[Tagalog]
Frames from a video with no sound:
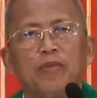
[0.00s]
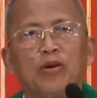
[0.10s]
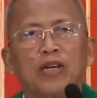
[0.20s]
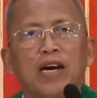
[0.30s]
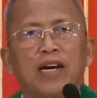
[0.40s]

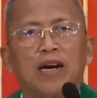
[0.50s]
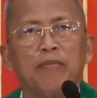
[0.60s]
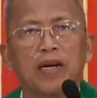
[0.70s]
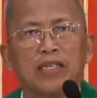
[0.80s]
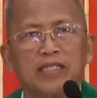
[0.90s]
mao na nga
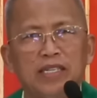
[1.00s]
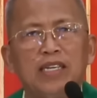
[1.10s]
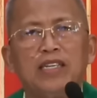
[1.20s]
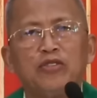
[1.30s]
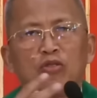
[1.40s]

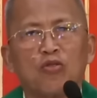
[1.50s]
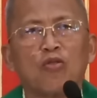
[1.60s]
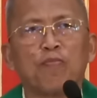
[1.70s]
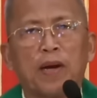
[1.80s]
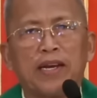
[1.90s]
magsigi jud
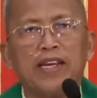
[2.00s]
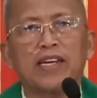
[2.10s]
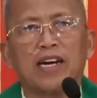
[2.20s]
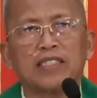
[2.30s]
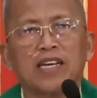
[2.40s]
kog
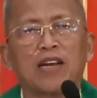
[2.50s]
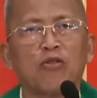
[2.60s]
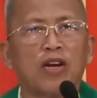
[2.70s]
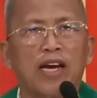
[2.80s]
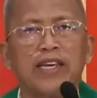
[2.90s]
panikas
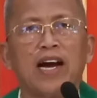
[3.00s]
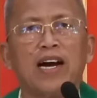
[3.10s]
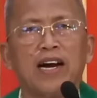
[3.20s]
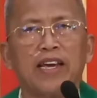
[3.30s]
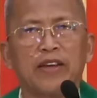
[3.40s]
aron
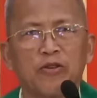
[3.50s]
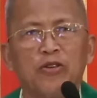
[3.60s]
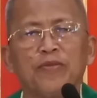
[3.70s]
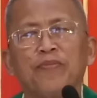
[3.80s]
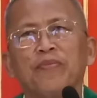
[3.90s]
hayahay ko